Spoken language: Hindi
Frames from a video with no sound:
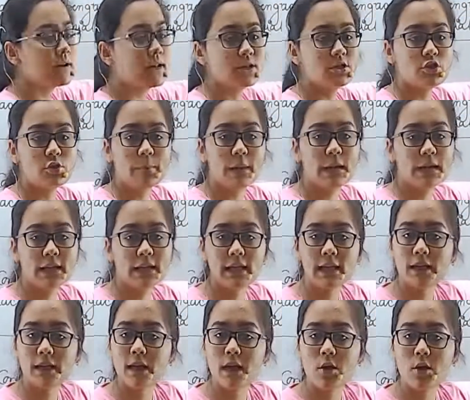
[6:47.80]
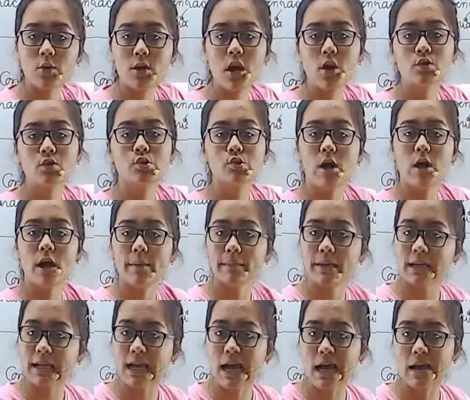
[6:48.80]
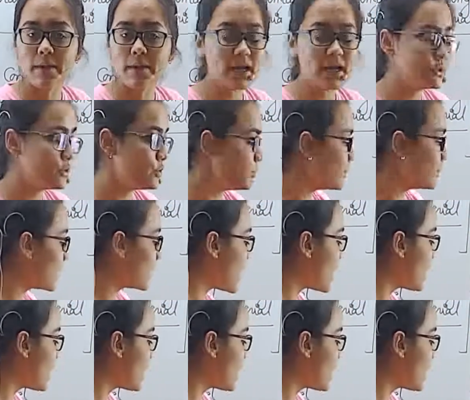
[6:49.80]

जो मटेरियल का होगा उसको हमने कम आज्यूम करा